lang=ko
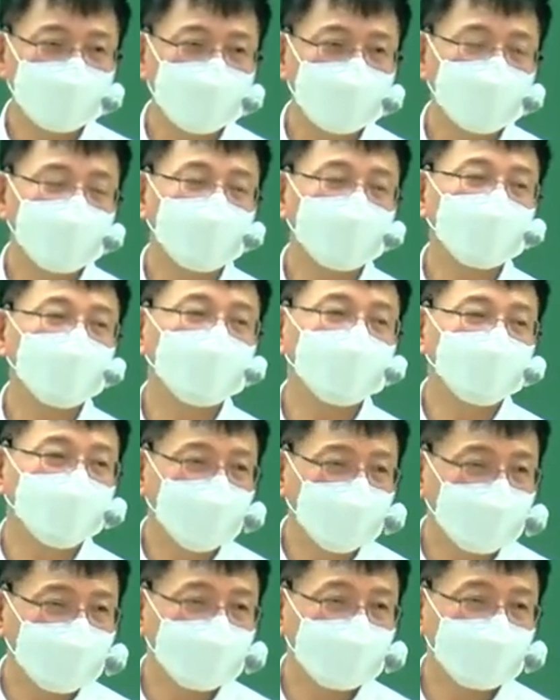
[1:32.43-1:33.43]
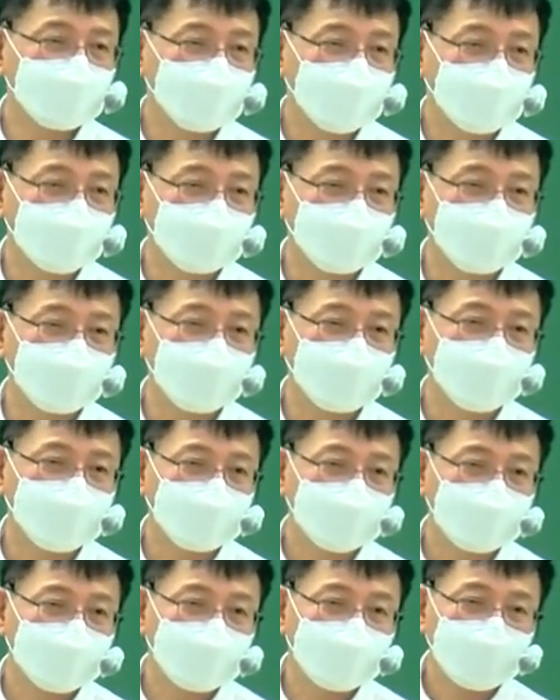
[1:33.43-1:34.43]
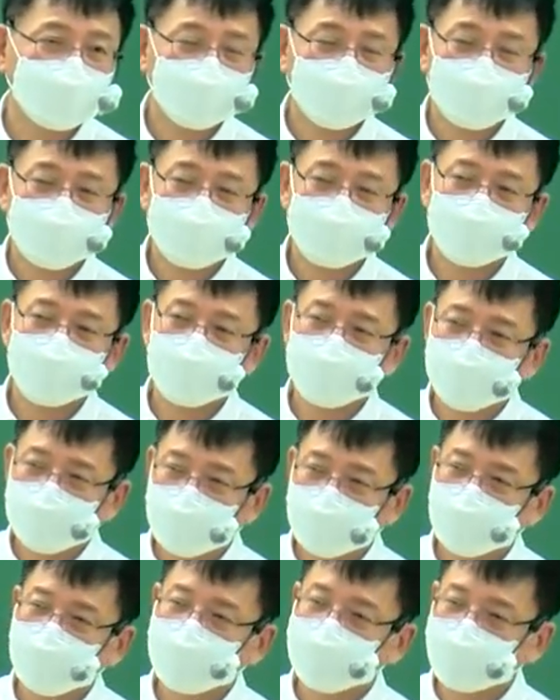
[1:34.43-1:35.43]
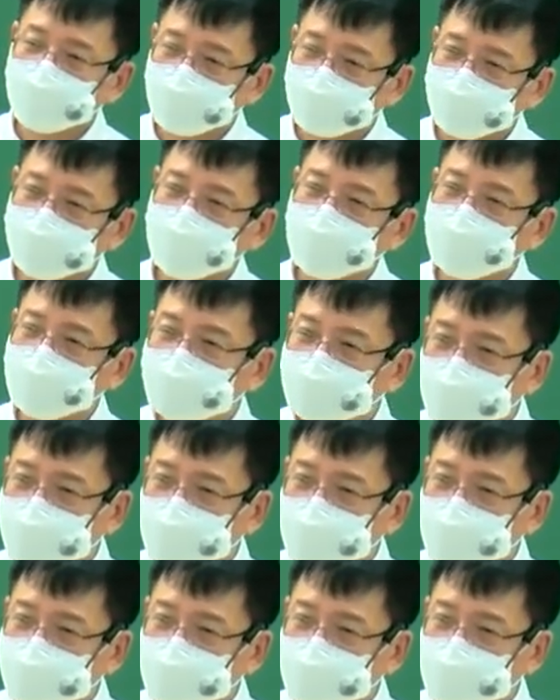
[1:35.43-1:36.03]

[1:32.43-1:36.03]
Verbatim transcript: 시간 뺏기지 말고 시험에 정말